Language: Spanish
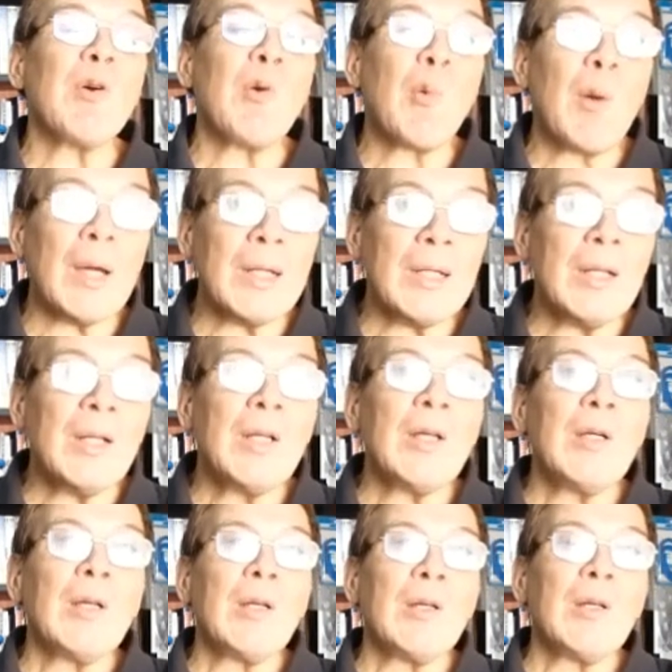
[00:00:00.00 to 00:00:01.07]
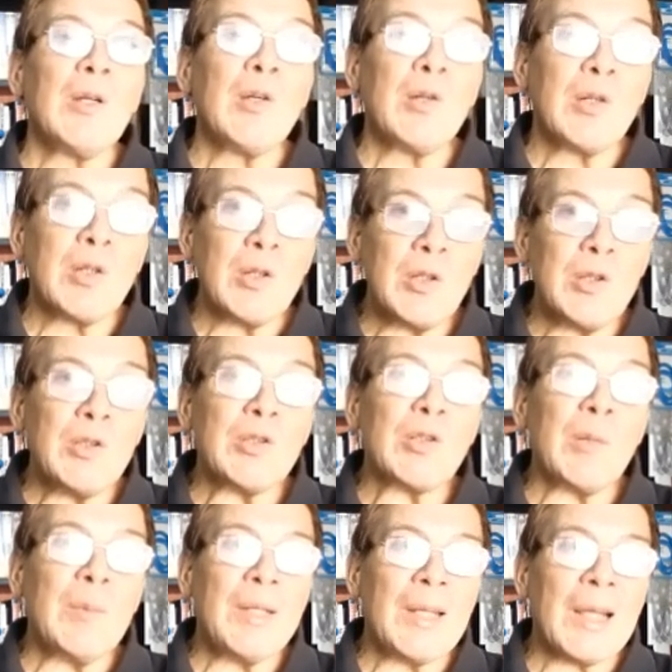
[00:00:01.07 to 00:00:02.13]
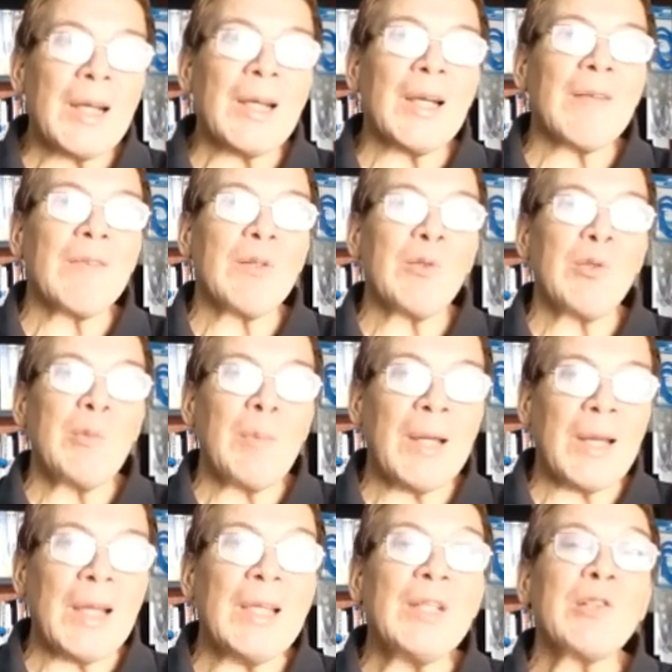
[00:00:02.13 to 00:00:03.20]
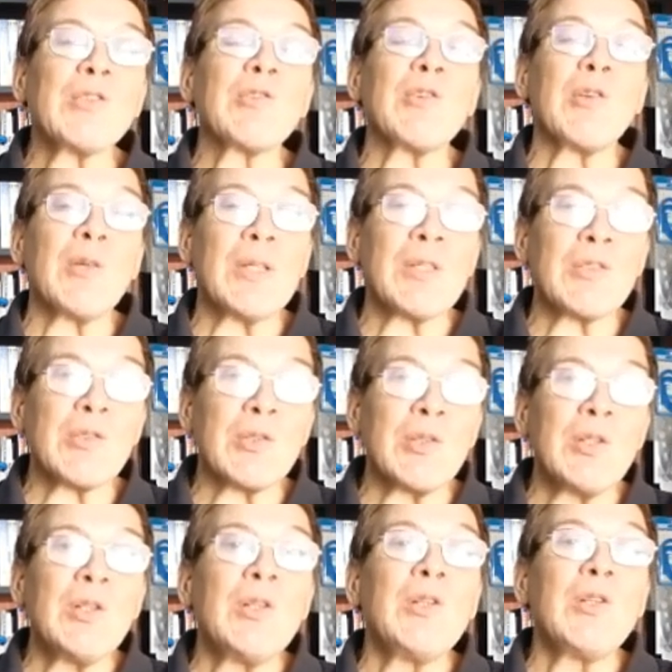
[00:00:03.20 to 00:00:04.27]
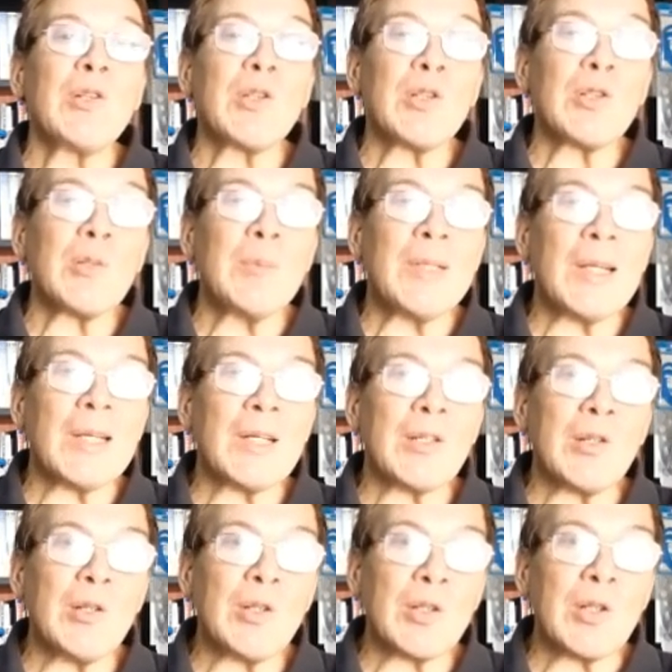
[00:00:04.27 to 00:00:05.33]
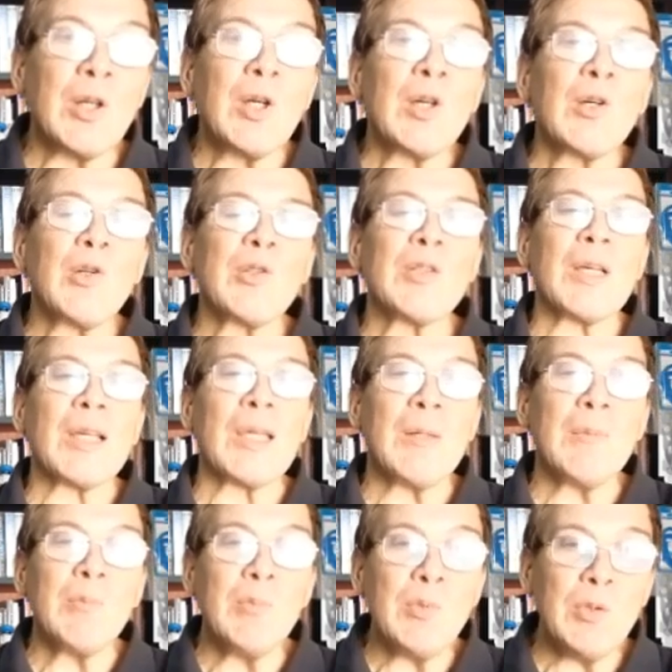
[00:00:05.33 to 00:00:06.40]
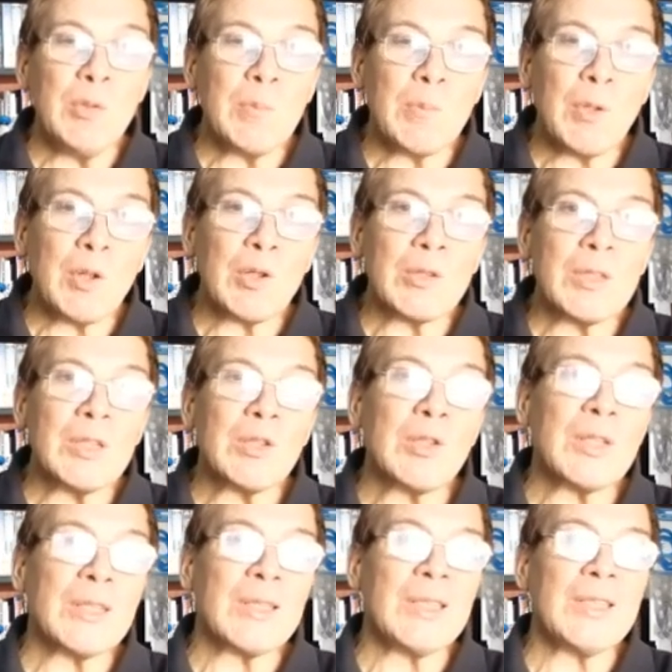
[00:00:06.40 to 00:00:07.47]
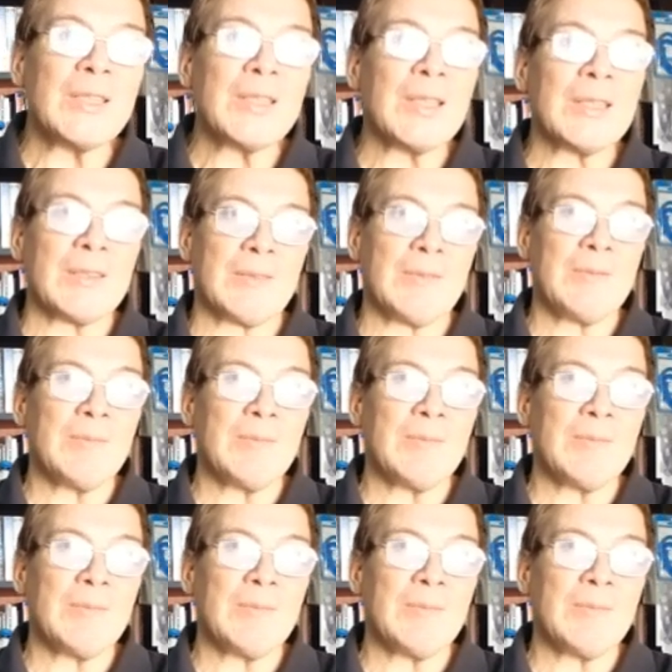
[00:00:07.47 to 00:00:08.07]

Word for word: Juan logró dominar la figura humana, y no solo eso, logró dominar el color, cosa que muy pocos historietistas